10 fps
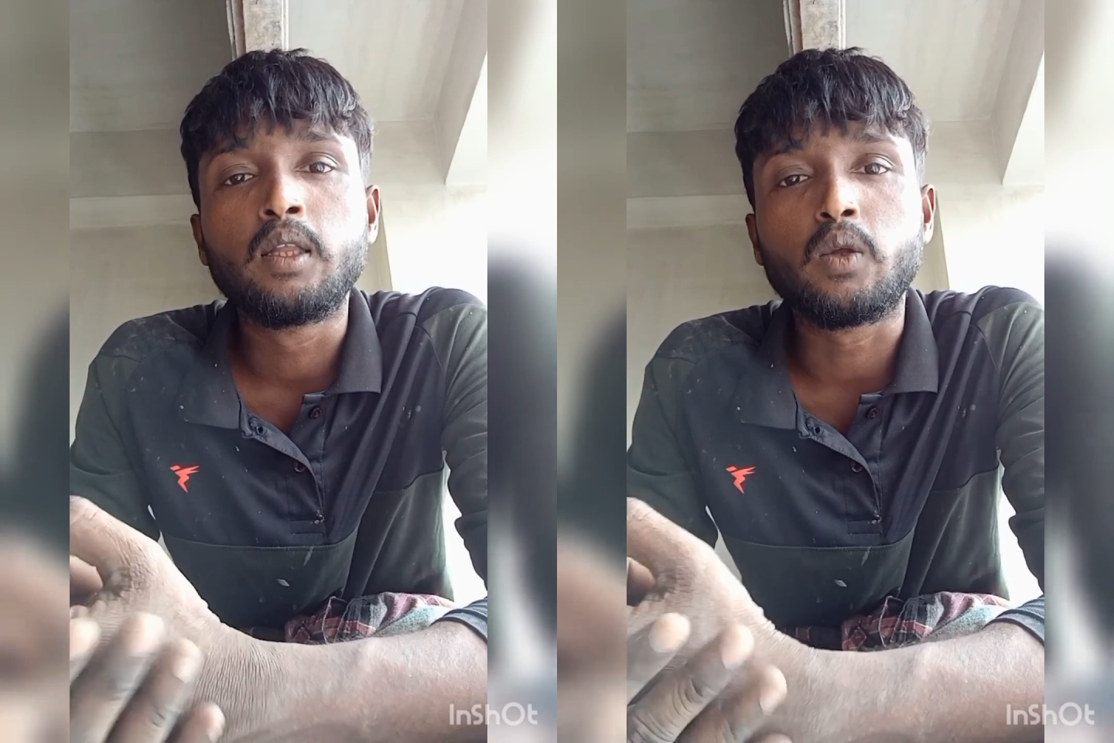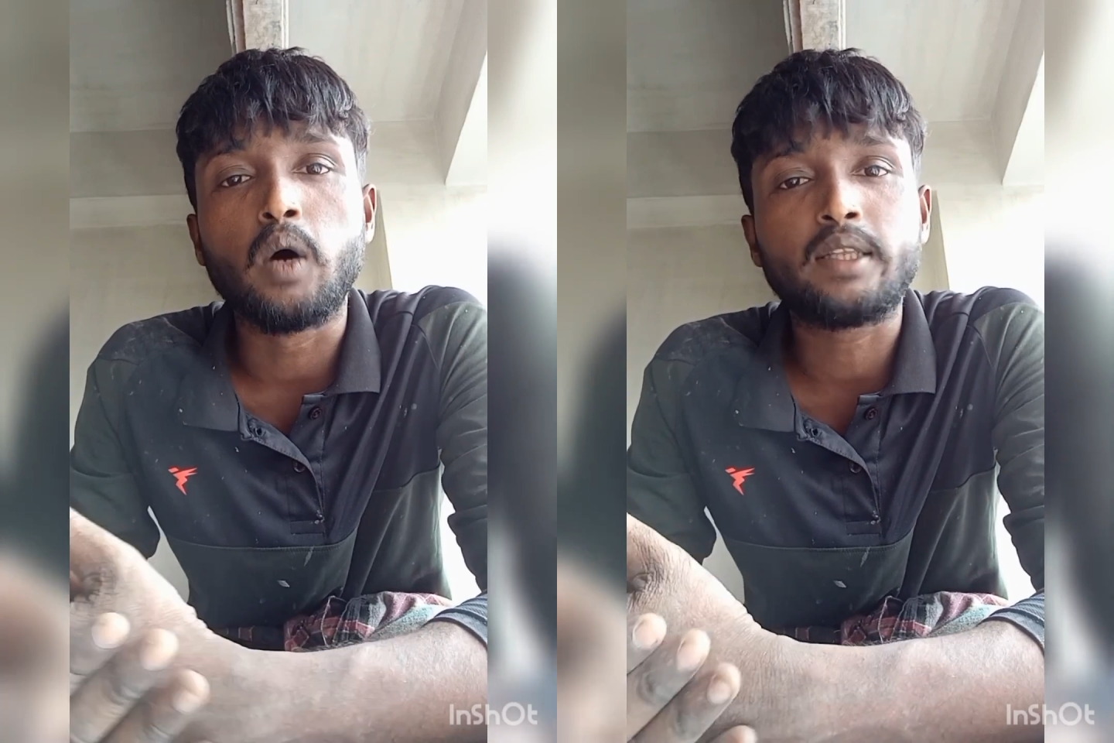
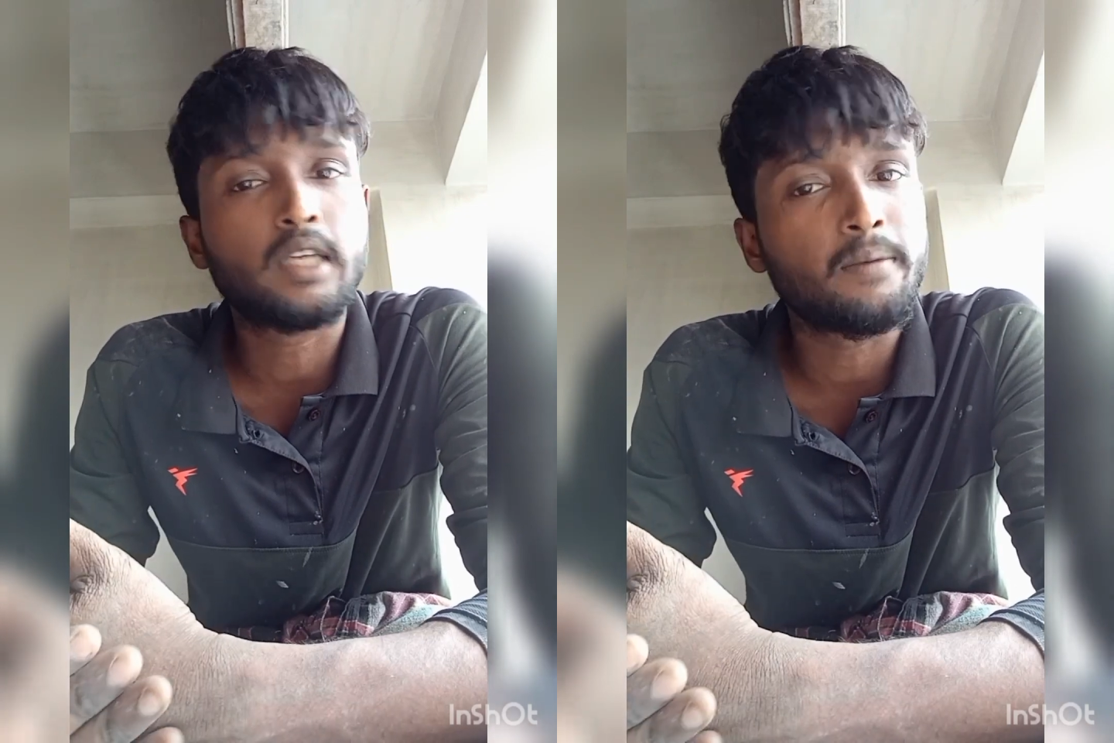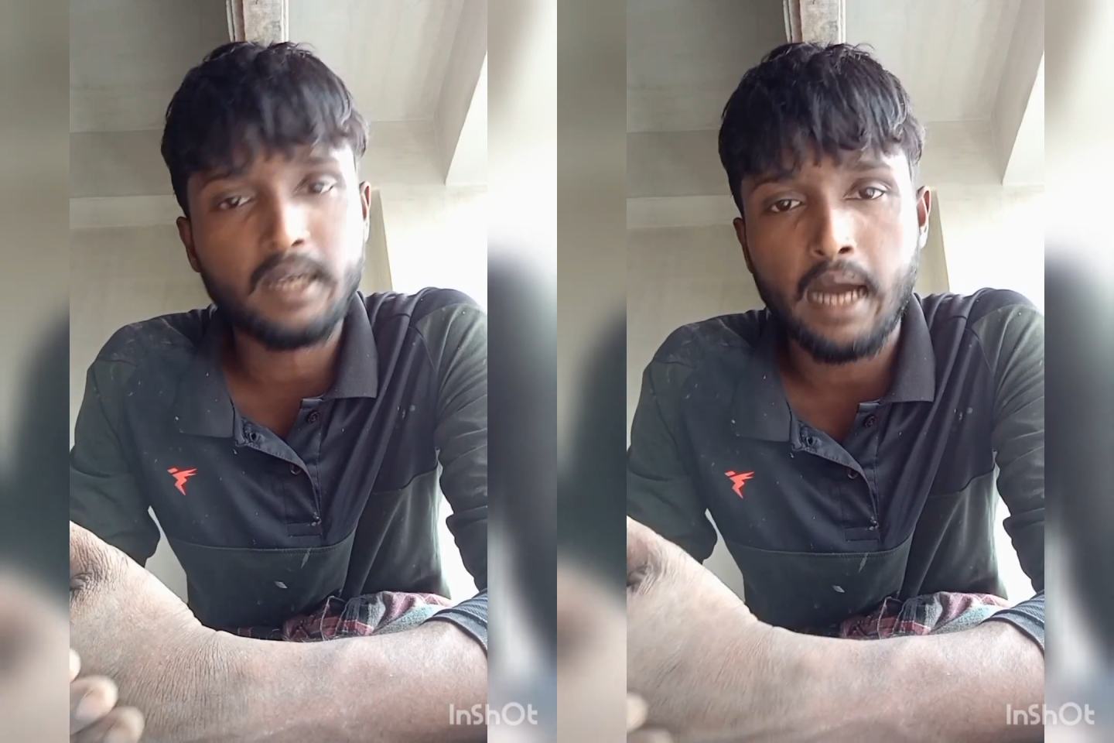তো
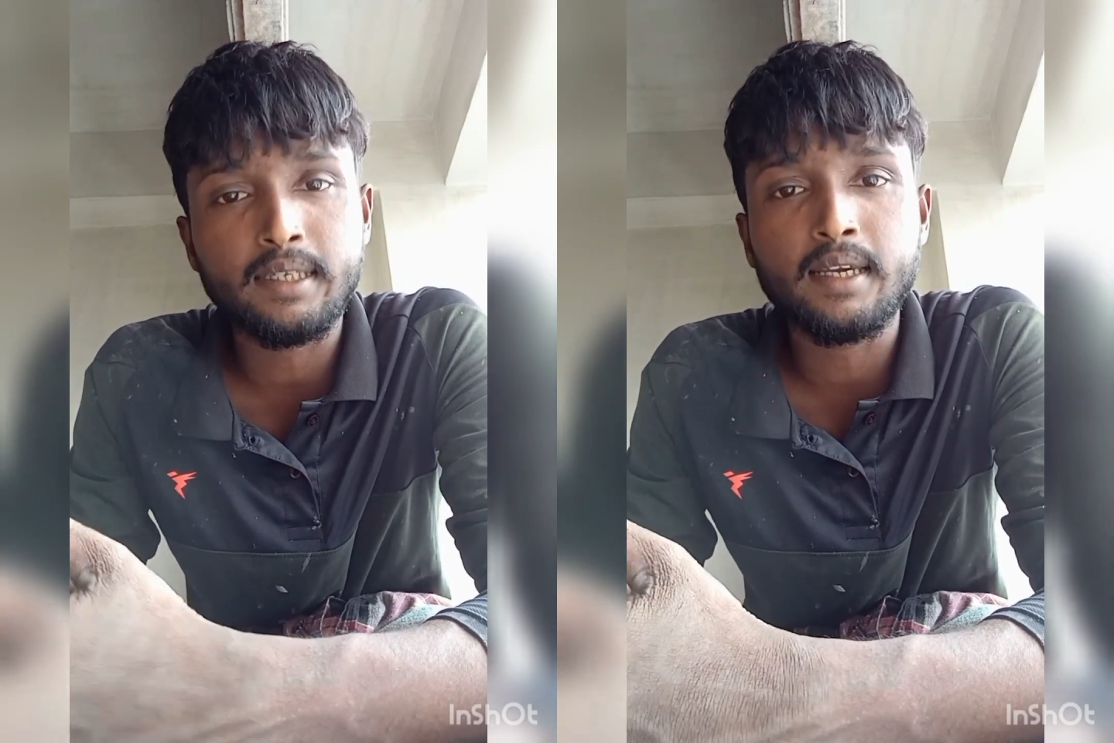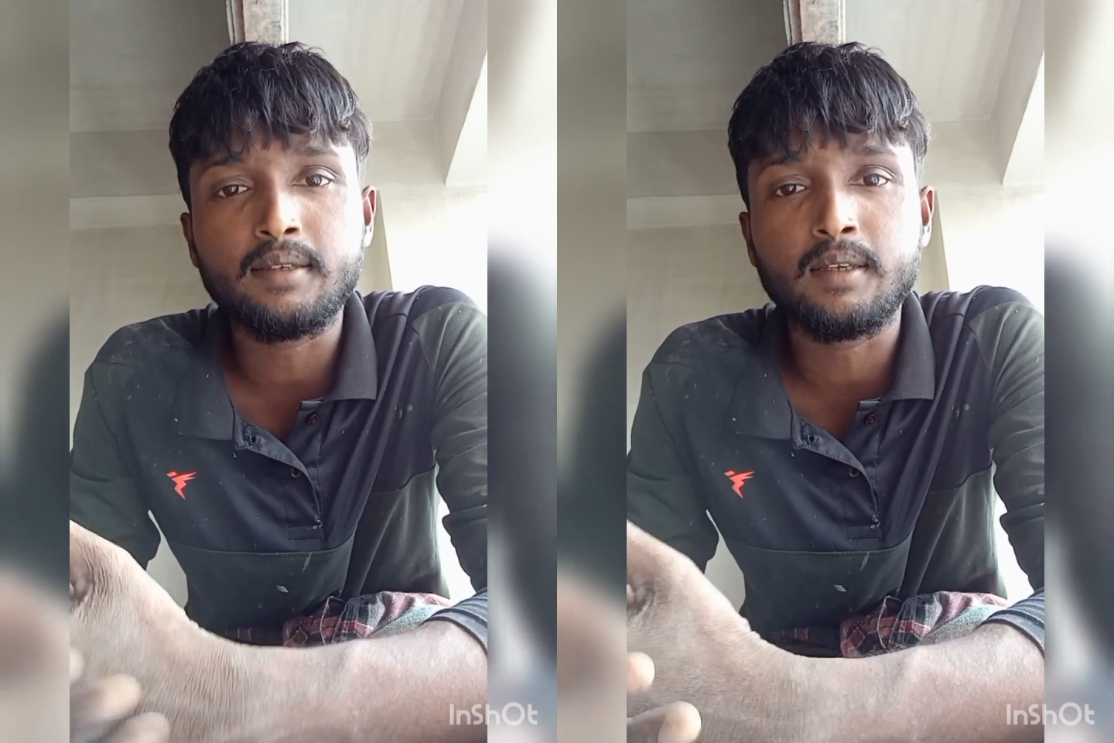আজকে আমি
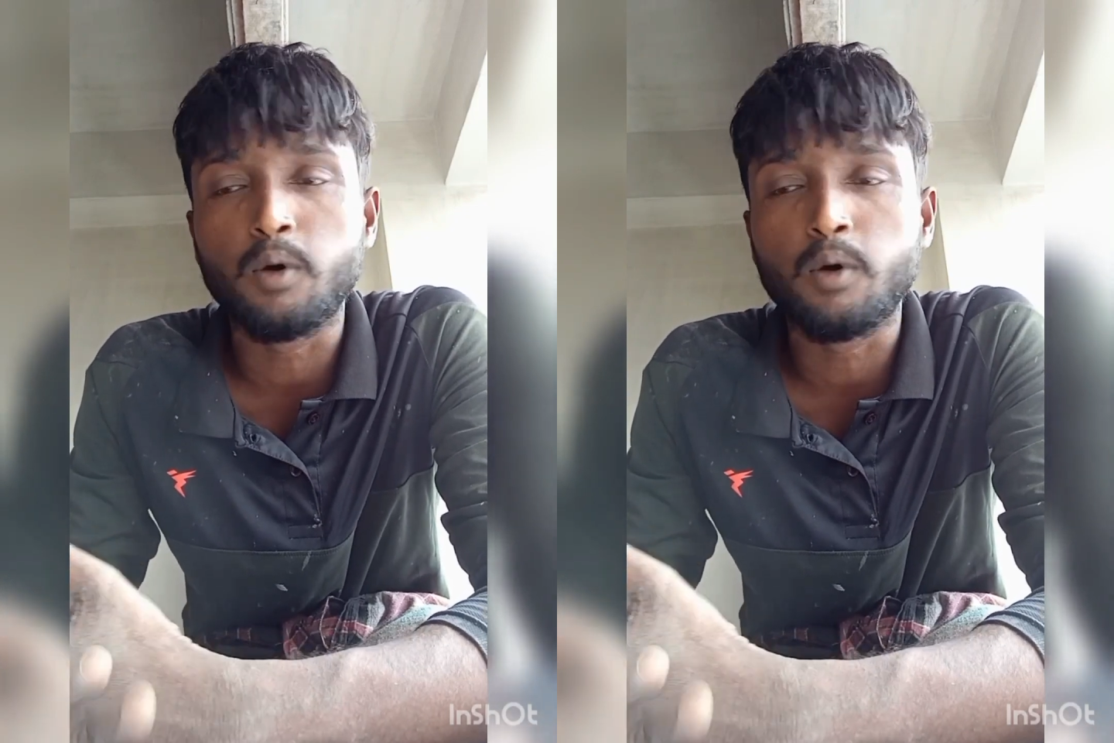কাজে এসেছি